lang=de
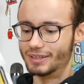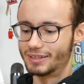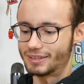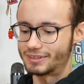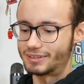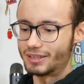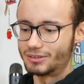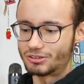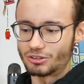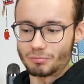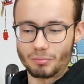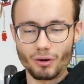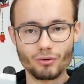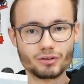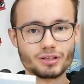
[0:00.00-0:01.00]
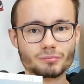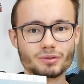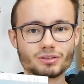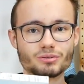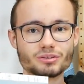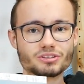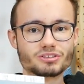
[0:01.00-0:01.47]
das Ding zu bauen. Hier
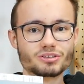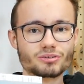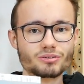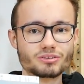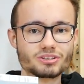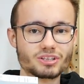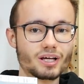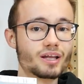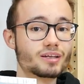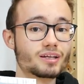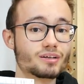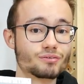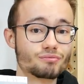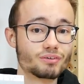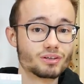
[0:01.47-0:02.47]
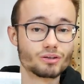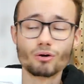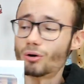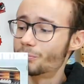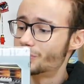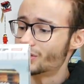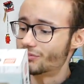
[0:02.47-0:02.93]
mal kurz die Rückseite. Ich finde die
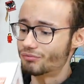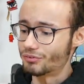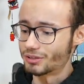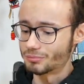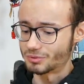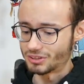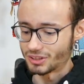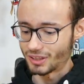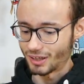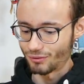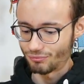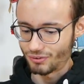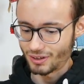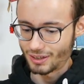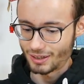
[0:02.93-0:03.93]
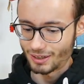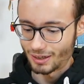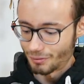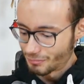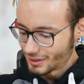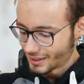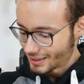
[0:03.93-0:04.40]
Optik von dem Set einfach
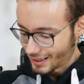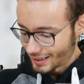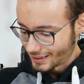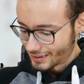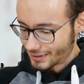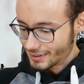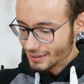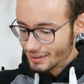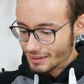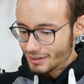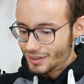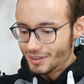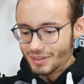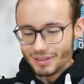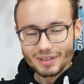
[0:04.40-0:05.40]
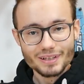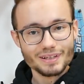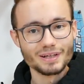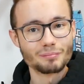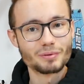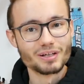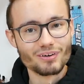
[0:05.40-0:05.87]
hammergeil.
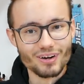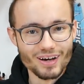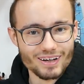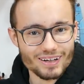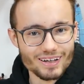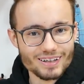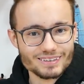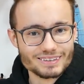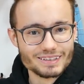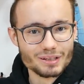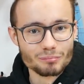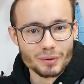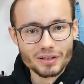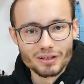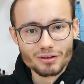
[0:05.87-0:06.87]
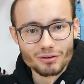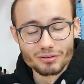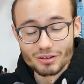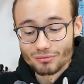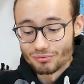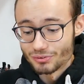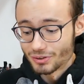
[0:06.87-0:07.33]
Ich habe genau eine einzige
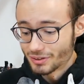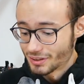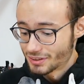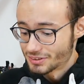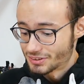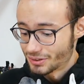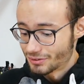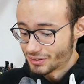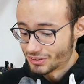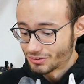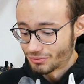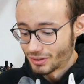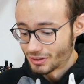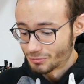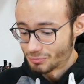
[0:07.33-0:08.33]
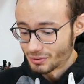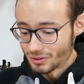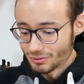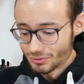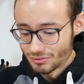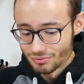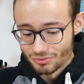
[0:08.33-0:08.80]
Mandalorian-Folge gesehen, das war die
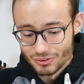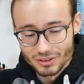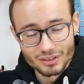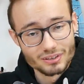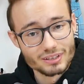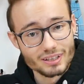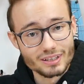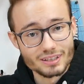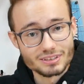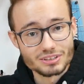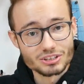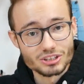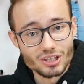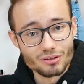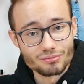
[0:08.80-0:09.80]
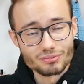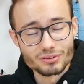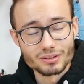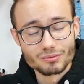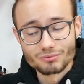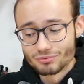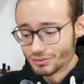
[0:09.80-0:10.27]
Pilotfolge der ersten
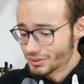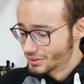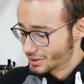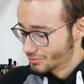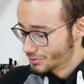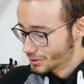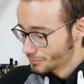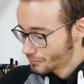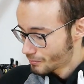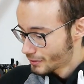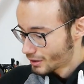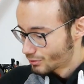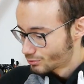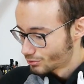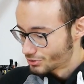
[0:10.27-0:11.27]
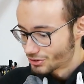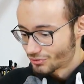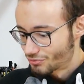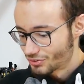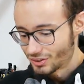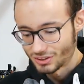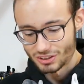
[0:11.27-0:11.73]
Staffel im Free TV.
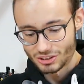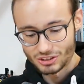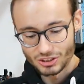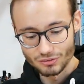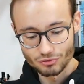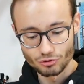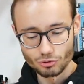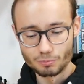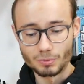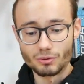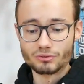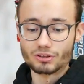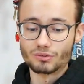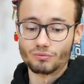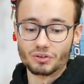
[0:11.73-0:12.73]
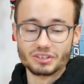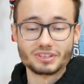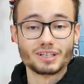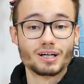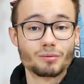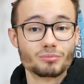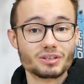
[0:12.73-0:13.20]
Trotzdem finde ich das Schiff super und ich wollte
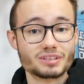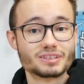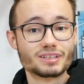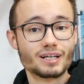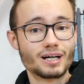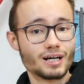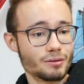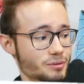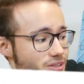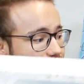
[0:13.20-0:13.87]
es haben und jetzt habe